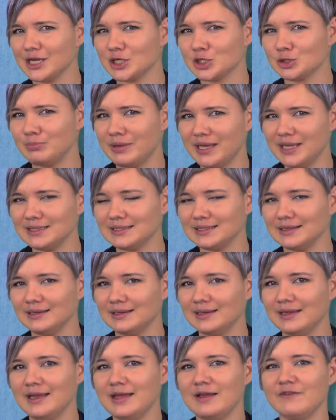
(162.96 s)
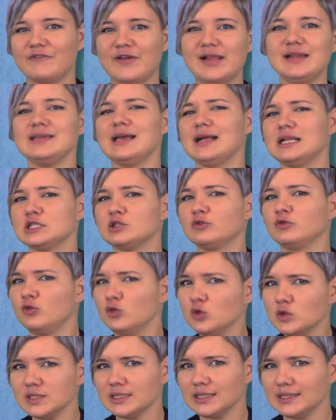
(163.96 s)
Jahr später fällt ihr als
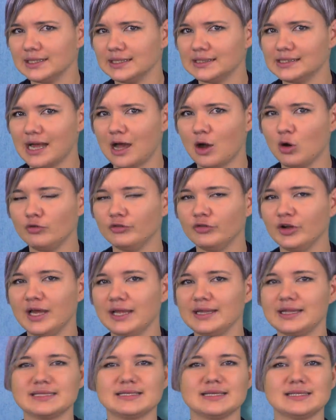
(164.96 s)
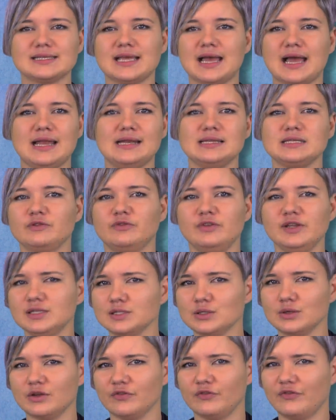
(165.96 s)
Physikerin auf, dass das ja alles viel
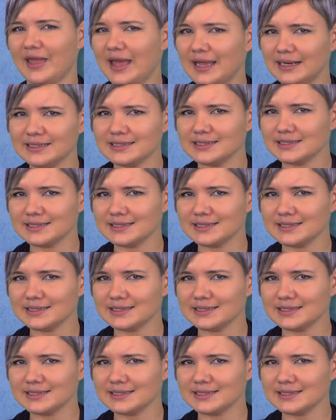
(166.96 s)
zu gefährlich